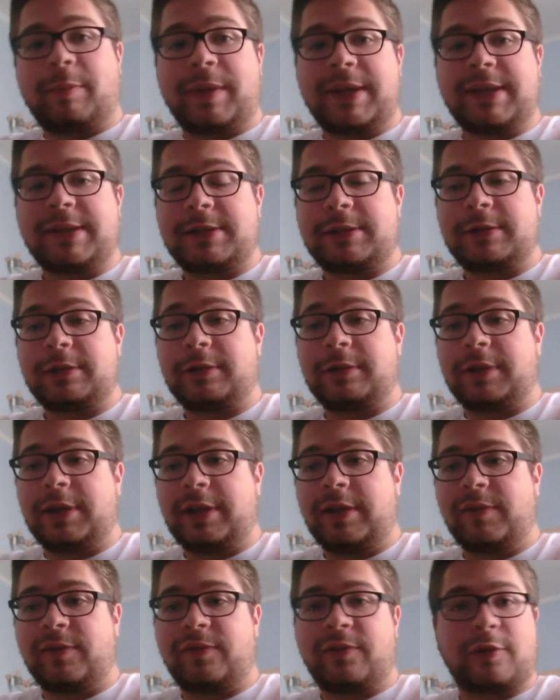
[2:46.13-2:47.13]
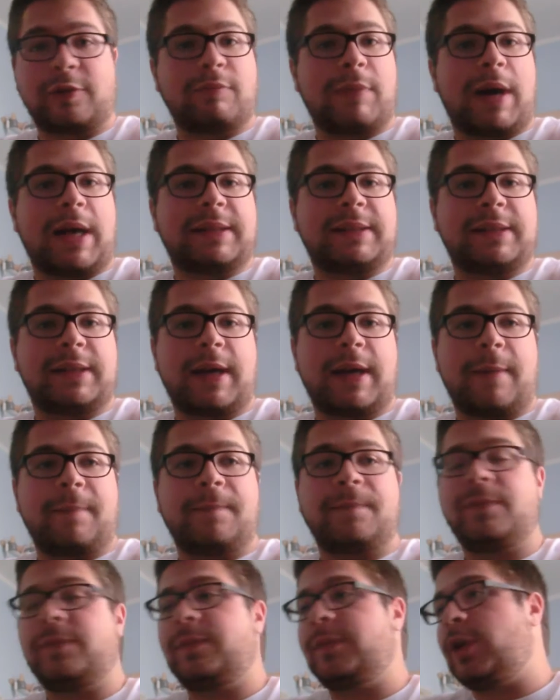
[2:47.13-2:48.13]
Penso informatica,
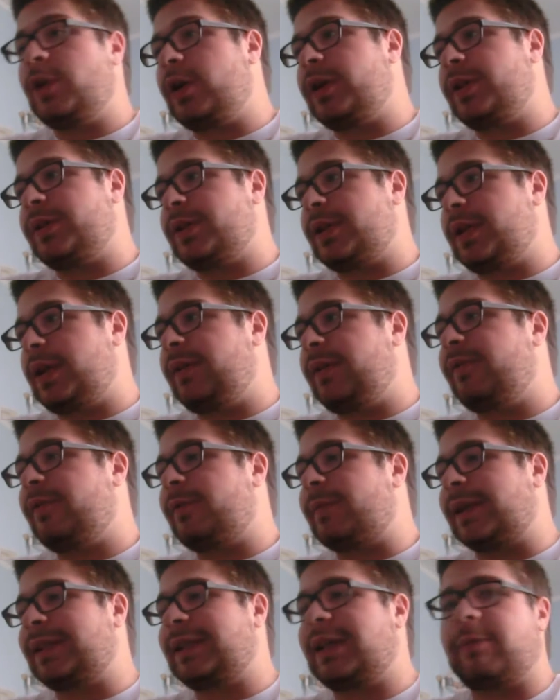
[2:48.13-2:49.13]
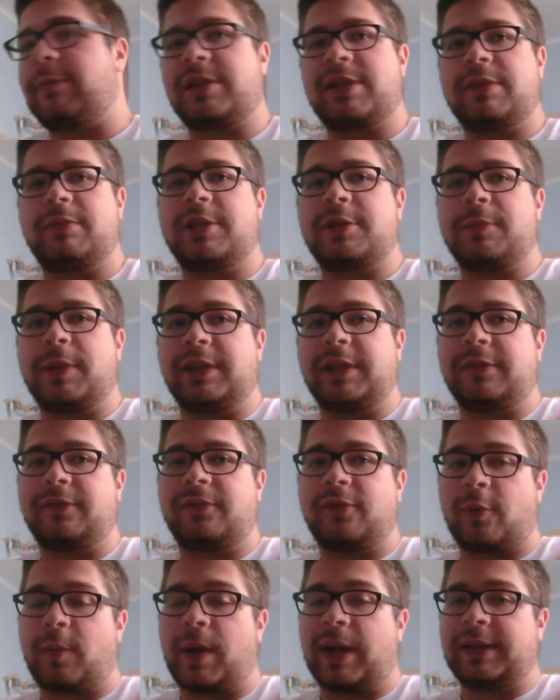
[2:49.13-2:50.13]
non ingegneria informatica, ma semplicemente
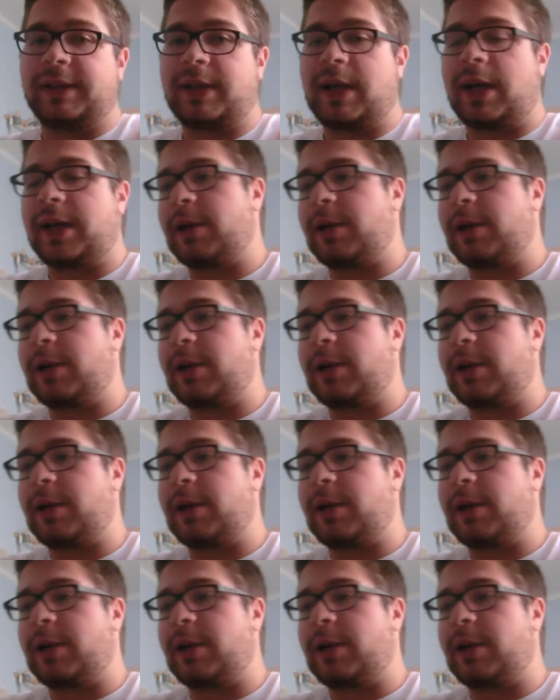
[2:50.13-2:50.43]
informatica.